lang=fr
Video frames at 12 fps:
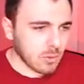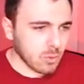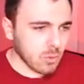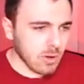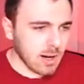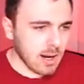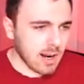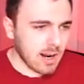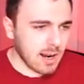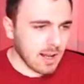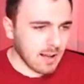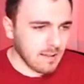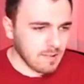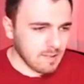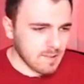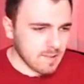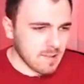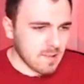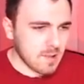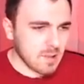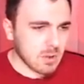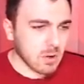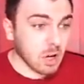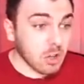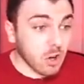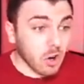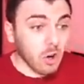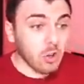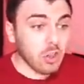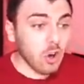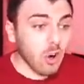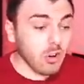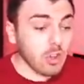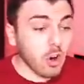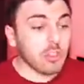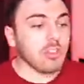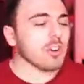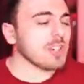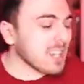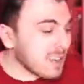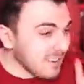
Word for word: Ouh là là Oh non, non, non, non, j'ai